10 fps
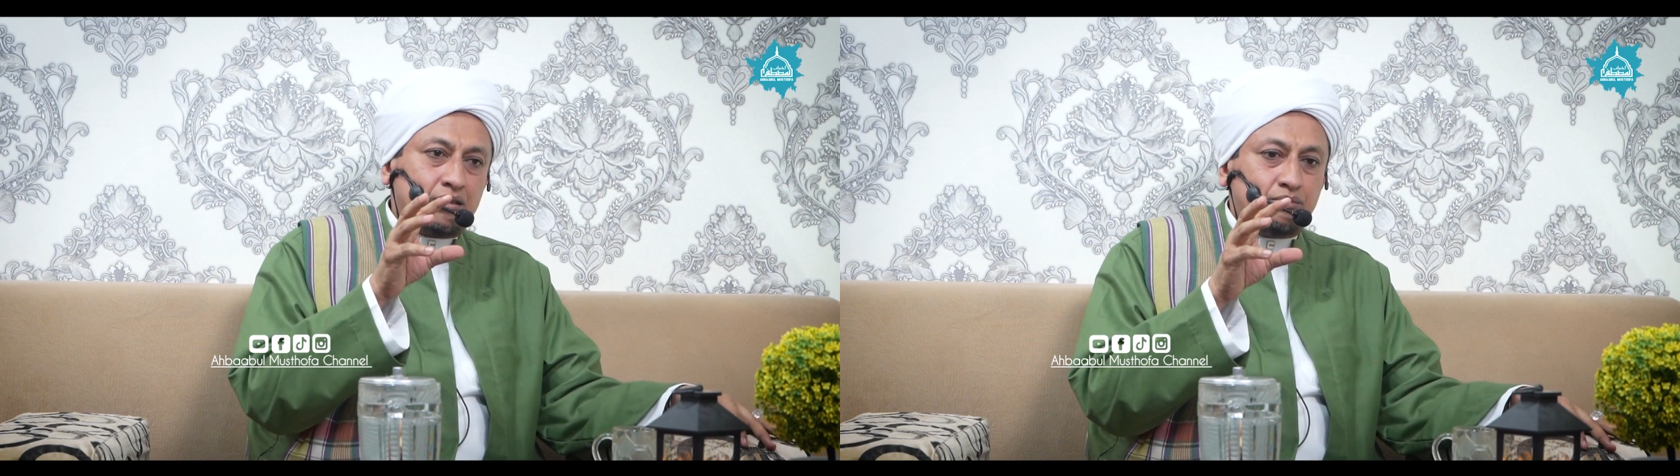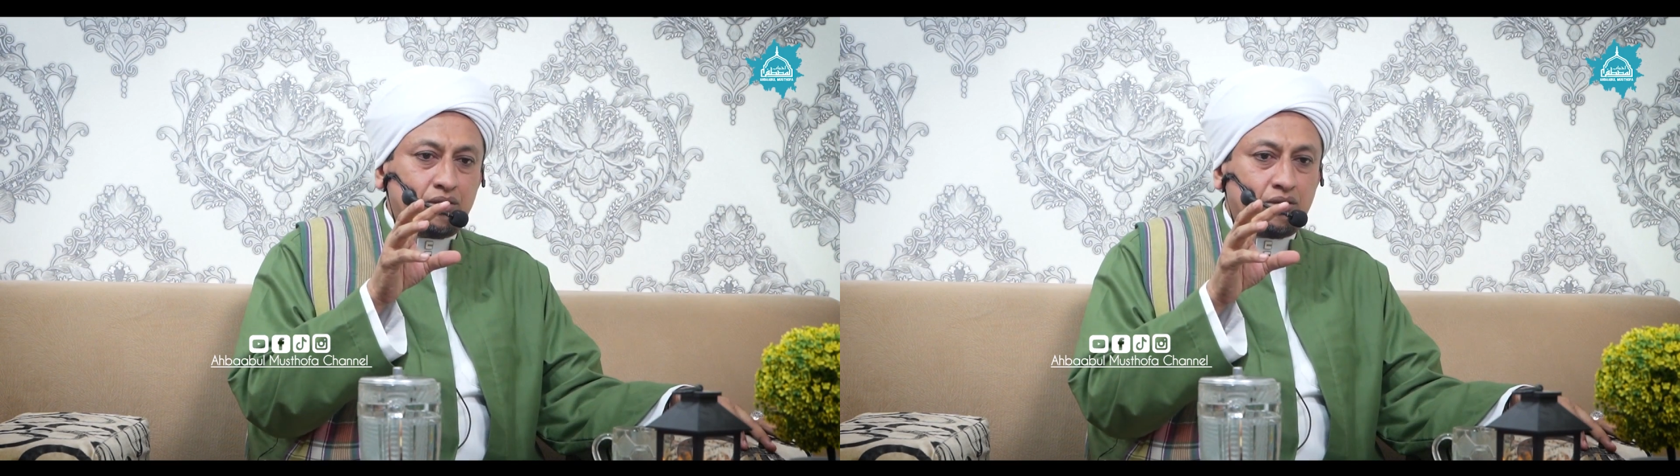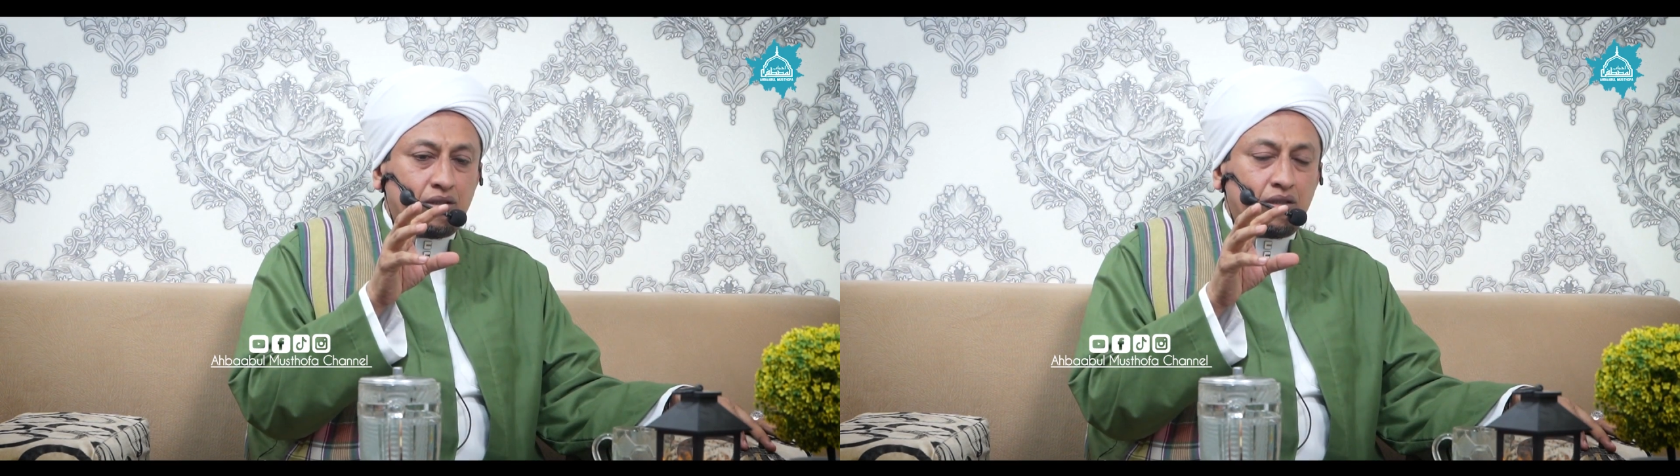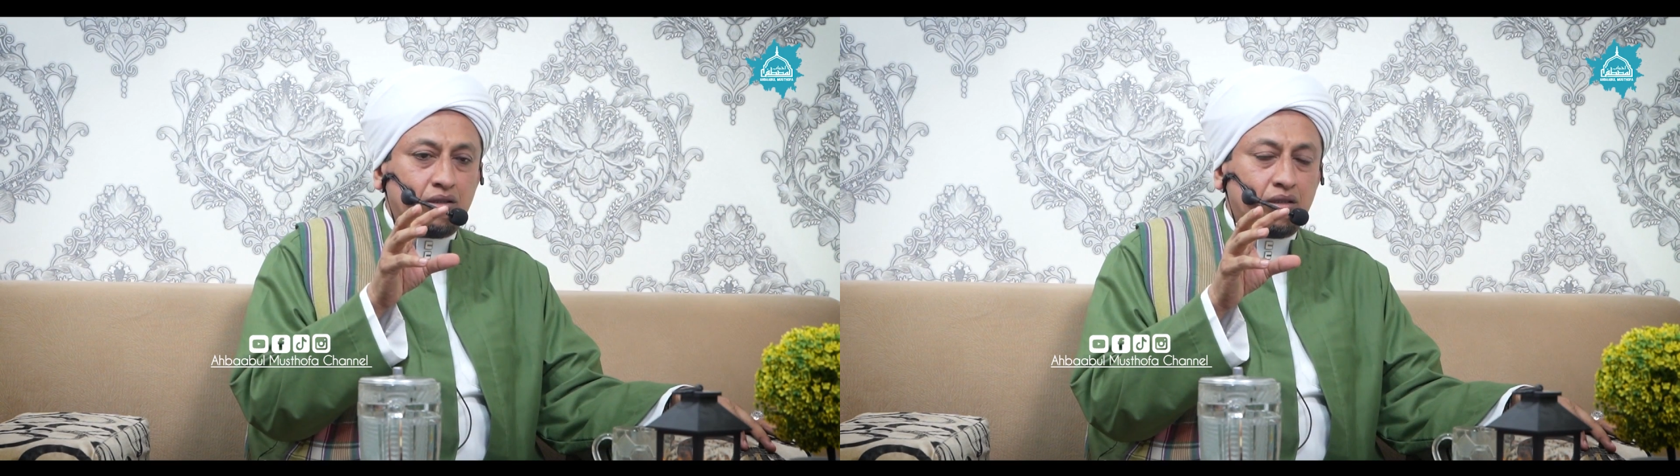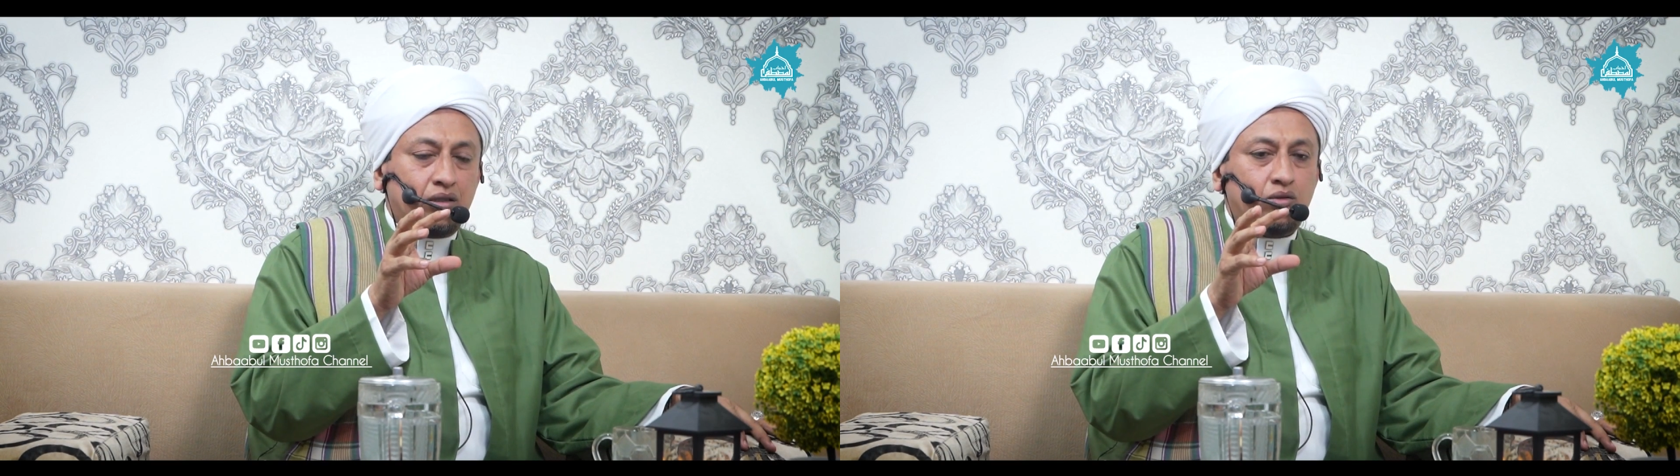Nabi
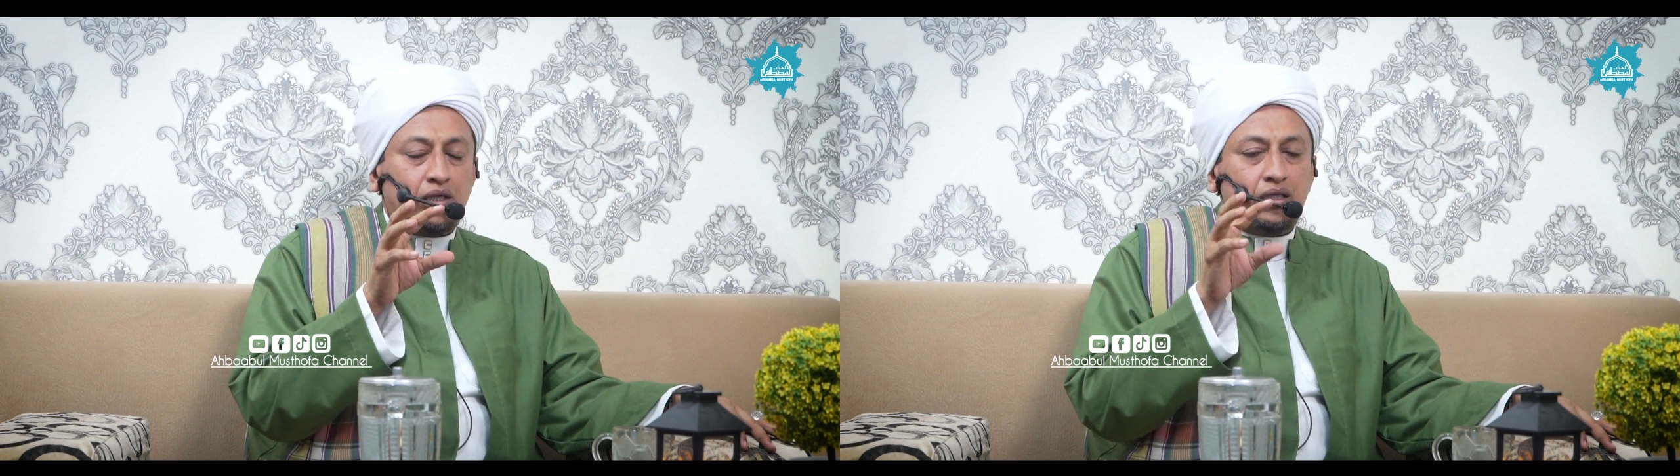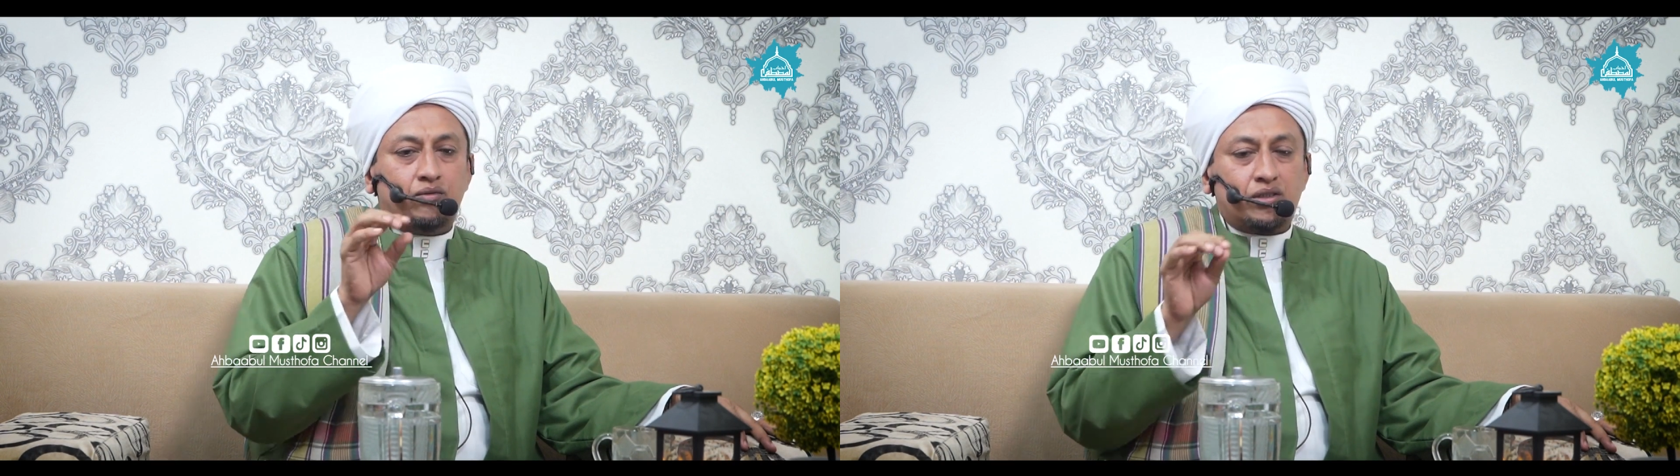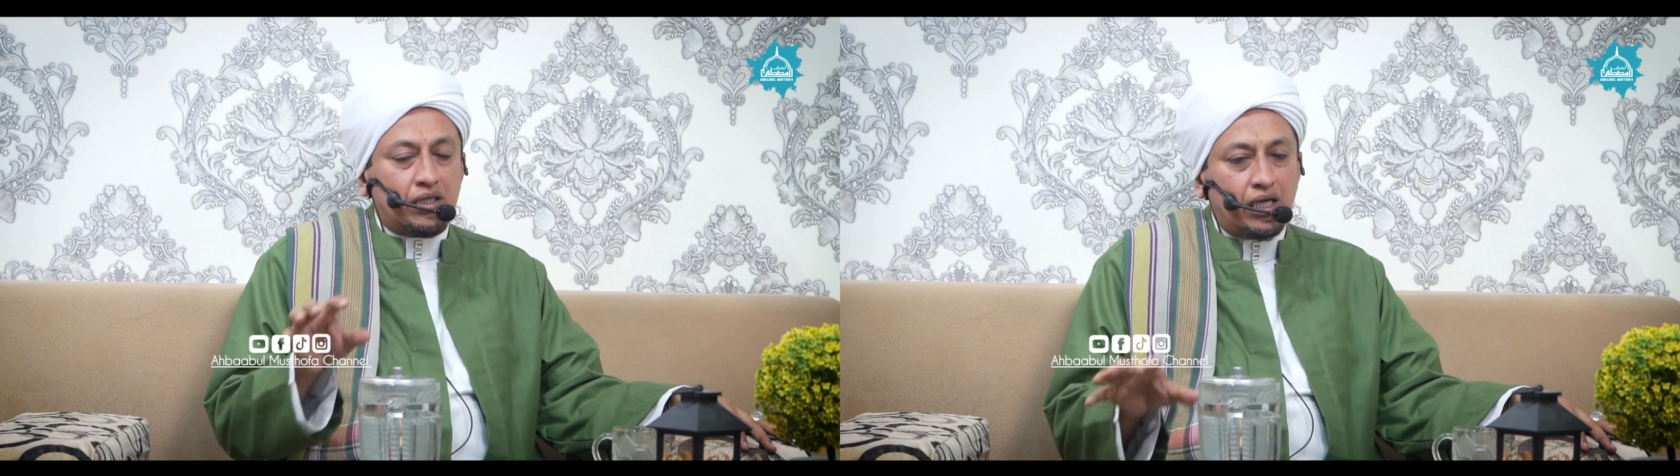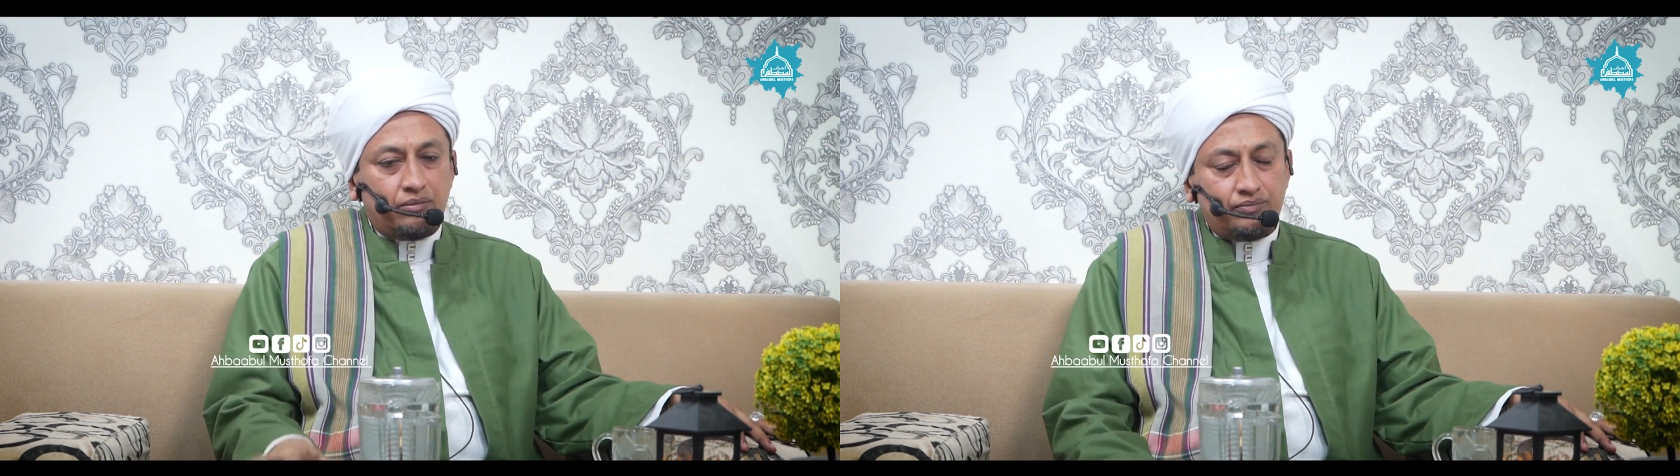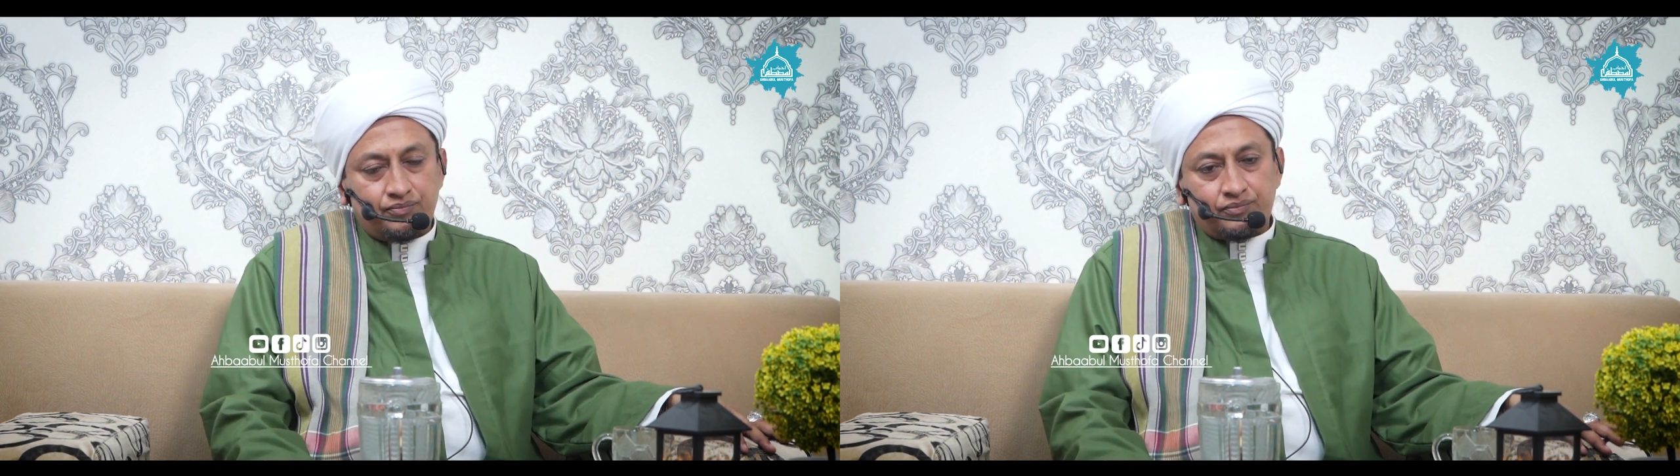Sallallahu Alaihi Wasallam